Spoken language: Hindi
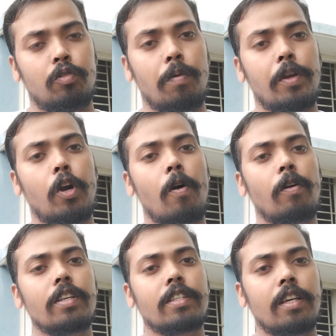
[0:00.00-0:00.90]
जो भी
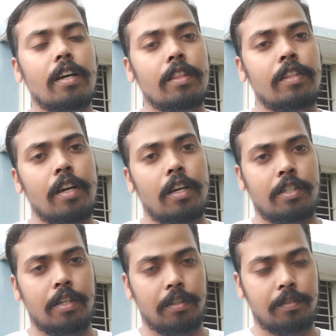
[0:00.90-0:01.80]
कांग्रेस के
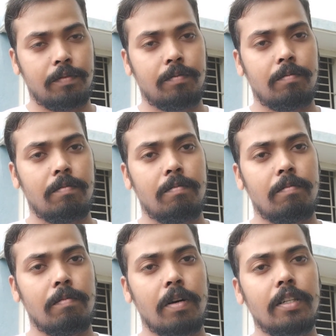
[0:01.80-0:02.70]
अध्यक्ष हैं
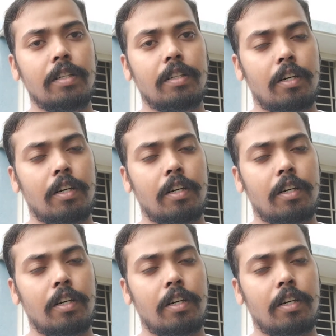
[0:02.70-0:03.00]
मलिक